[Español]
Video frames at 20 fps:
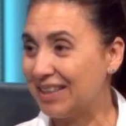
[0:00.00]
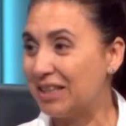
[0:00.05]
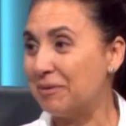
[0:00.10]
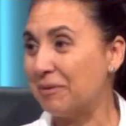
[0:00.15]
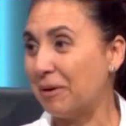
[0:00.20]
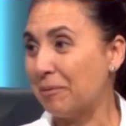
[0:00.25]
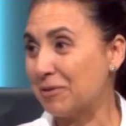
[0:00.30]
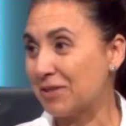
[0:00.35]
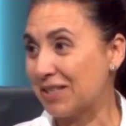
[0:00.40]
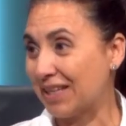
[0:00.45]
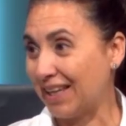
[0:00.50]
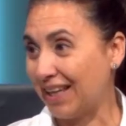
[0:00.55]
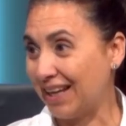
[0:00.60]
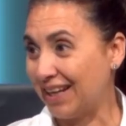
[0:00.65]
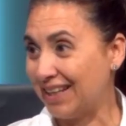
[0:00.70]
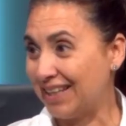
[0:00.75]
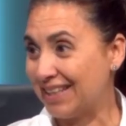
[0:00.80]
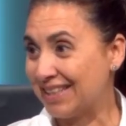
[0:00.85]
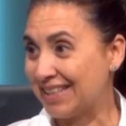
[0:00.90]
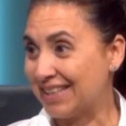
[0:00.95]
y vamos a
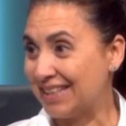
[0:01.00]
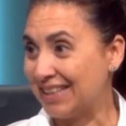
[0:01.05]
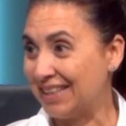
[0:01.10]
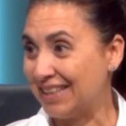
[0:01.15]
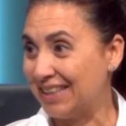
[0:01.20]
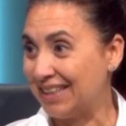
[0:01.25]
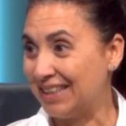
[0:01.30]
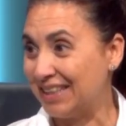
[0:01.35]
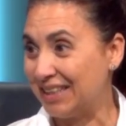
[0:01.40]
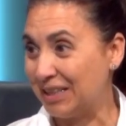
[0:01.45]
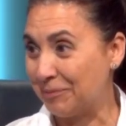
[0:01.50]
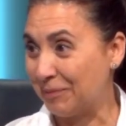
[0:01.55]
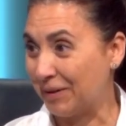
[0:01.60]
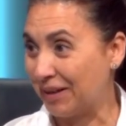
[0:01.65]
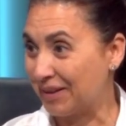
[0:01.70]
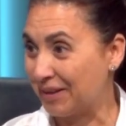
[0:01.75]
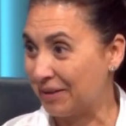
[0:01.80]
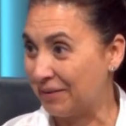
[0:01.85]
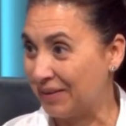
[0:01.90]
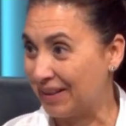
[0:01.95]
darle, si te
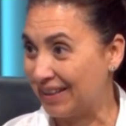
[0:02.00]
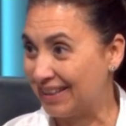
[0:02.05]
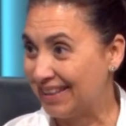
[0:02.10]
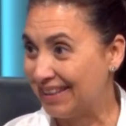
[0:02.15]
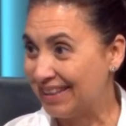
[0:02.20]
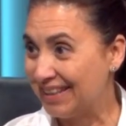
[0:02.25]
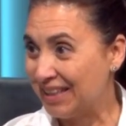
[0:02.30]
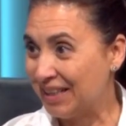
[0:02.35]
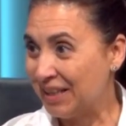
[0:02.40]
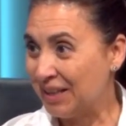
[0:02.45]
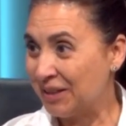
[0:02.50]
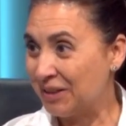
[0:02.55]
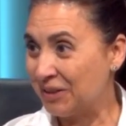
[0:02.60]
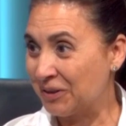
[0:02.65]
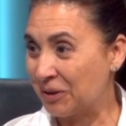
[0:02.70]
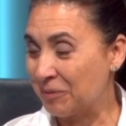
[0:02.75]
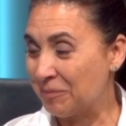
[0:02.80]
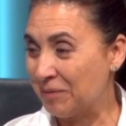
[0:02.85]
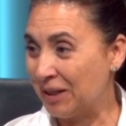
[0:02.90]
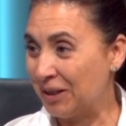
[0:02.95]
parece bien,
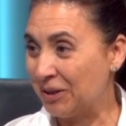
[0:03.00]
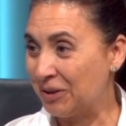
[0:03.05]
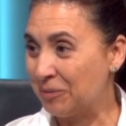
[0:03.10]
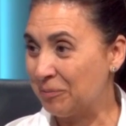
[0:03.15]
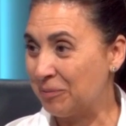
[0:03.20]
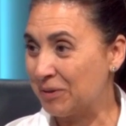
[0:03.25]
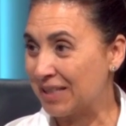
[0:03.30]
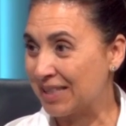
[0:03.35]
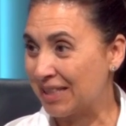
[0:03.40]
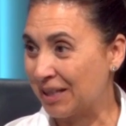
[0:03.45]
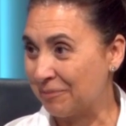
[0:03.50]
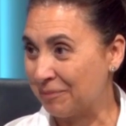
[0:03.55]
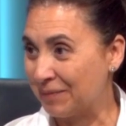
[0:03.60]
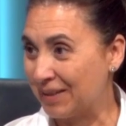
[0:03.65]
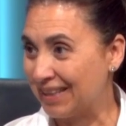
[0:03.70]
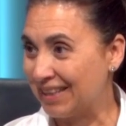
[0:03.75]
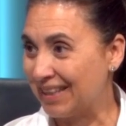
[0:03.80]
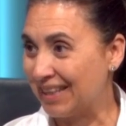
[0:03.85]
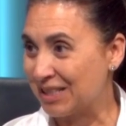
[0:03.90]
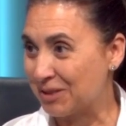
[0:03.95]
don Emilio, pues
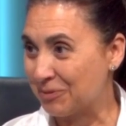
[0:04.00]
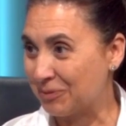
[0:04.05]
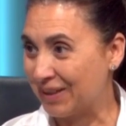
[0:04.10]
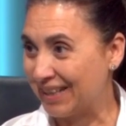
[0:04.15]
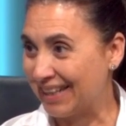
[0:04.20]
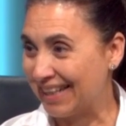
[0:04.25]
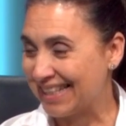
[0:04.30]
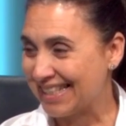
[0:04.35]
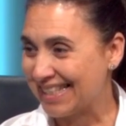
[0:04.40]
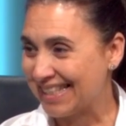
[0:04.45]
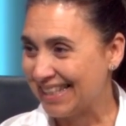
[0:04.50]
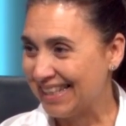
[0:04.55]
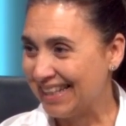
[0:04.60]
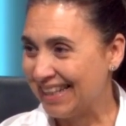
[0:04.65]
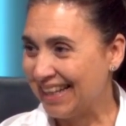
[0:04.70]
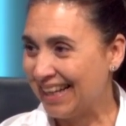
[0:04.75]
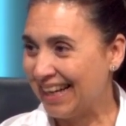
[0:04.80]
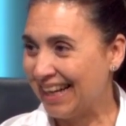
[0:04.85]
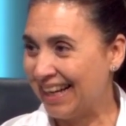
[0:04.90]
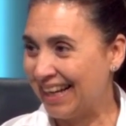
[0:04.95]
también las buenas
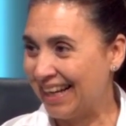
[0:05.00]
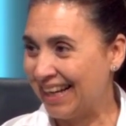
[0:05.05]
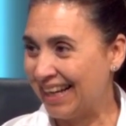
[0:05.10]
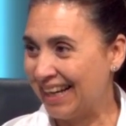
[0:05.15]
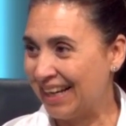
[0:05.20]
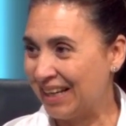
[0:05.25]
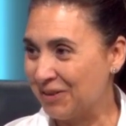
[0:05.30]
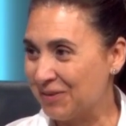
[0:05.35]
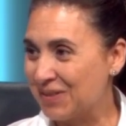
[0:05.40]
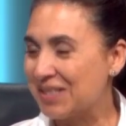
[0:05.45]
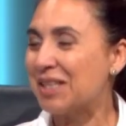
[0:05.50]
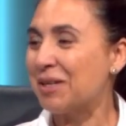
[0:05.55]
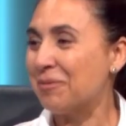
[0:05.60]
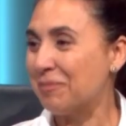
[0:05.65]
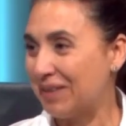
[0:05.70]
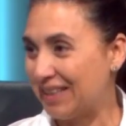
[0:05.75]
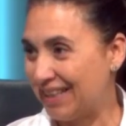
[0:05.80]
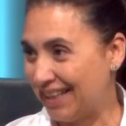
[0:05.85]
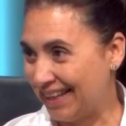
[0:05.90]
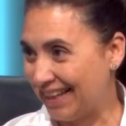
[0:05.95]
a nuestra
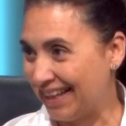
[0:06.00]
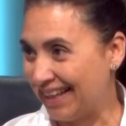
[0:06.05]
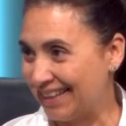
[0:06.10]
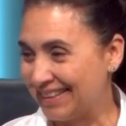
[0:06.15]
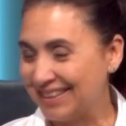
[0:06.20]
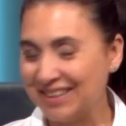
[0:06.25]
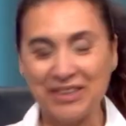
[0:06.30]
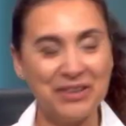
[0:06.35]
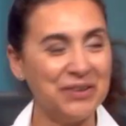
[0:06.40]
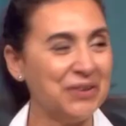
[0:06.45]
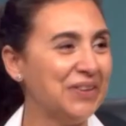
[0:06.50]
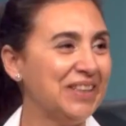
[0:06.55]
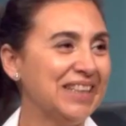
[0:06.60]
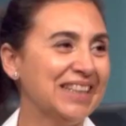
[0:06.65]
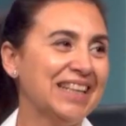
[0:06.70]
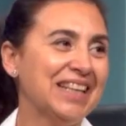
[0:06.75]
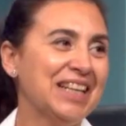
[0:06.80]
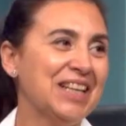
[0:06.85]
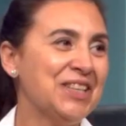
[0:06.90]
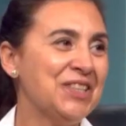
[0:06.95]
invitada de hoy,
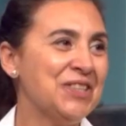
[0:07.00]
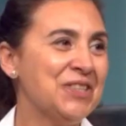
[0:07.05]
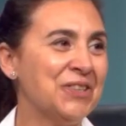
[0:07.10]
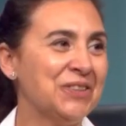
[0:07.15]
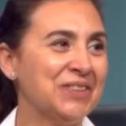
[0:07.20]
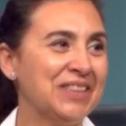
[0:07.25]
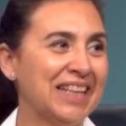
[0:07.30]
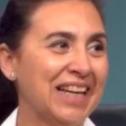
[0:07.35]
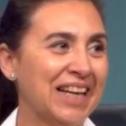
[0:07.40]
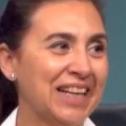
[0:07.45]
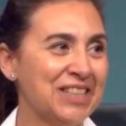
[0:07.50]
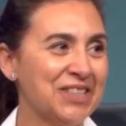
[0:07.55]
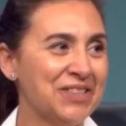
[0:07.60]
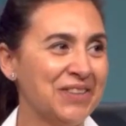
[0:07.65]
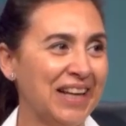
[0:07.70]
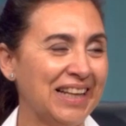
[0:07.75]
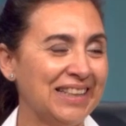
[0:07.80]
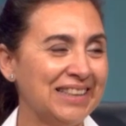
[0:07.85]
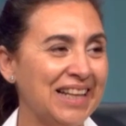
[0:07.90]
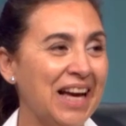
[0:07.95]
doña
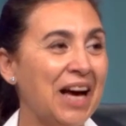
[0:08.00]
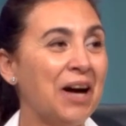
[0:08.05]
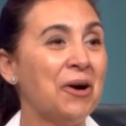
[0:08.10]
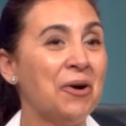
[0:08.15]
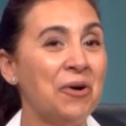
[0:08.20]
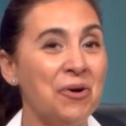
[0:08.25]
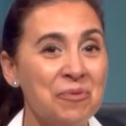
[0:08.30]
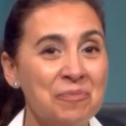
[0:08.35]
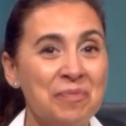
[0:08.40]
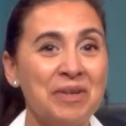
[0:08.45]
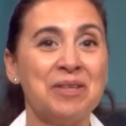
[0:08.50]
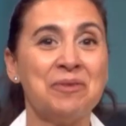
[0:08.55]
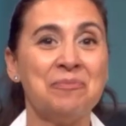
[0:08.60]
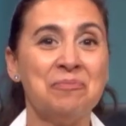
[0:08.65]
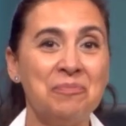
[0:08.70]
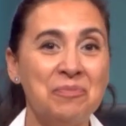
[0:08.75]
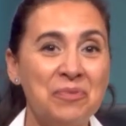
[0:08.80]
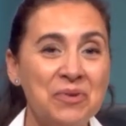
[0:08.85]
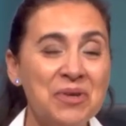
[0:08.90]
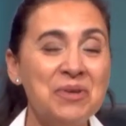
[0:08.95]
Yolanda Gómez.
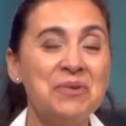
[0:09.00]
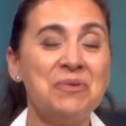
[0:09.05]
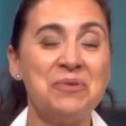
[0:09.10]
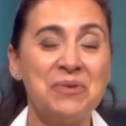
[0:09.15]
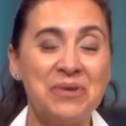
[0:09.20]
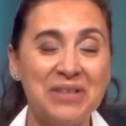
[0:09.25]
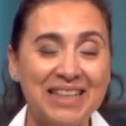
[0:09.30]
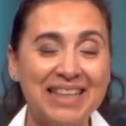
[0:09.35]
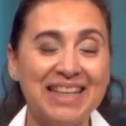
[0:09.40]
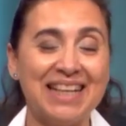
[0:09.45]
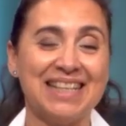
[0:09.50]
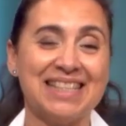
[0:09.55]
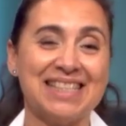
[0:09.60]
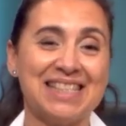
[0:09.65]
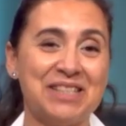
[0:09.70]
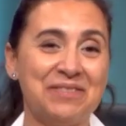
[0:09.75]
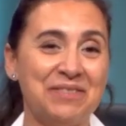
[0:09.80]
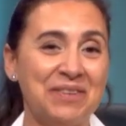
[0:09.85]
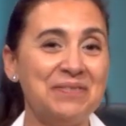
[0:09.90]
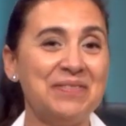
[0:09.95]
Muy
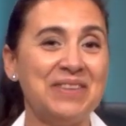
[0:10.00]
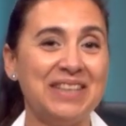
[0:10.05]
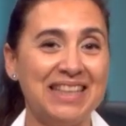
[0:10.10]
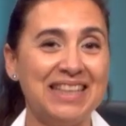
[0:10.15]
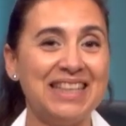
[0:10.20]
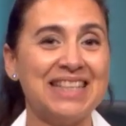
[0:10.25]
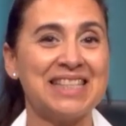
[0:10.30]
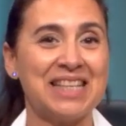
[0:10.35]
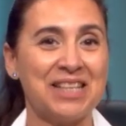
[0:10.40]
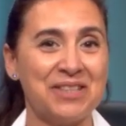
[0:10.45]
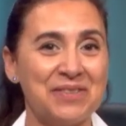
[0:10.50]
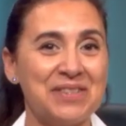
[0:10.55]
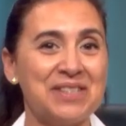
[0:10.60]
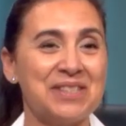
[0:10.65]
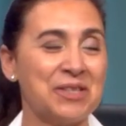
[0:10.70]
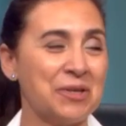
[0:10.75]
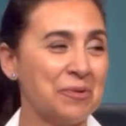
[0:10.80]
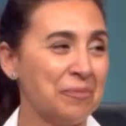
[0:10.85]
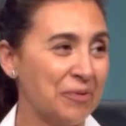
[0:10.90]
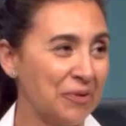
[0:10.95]
buenas y bienvenidas a
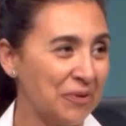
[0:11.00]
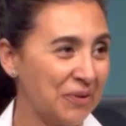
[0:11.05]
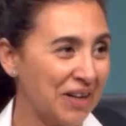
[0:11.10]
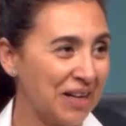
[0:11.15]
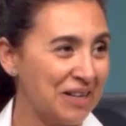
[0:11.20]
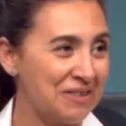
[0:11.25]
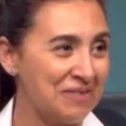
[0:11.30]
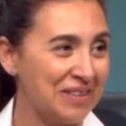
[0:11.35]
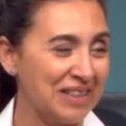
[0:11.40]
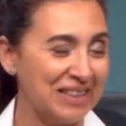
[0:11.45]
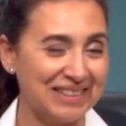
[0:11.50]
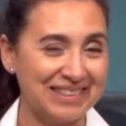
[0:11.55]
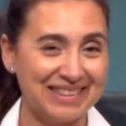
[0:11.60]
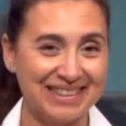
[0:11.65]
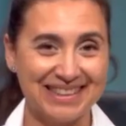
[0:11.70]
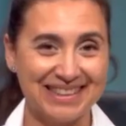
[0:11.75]
nuestro programa.